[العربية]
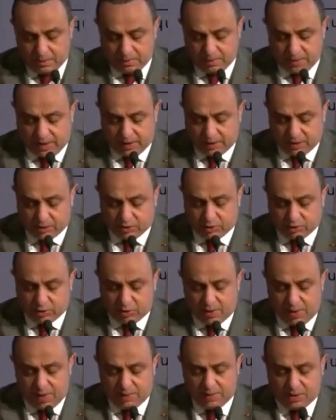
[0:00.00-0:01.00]
معالي
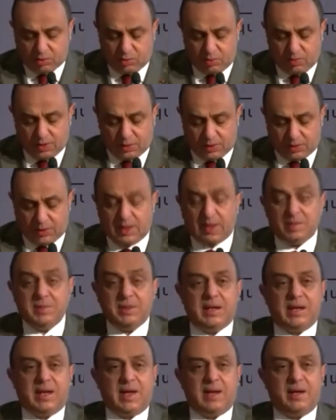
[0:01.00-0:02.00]
الدكتور محمد كومان
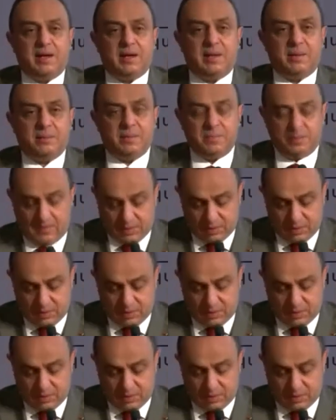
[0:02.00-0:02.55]
الأمين العام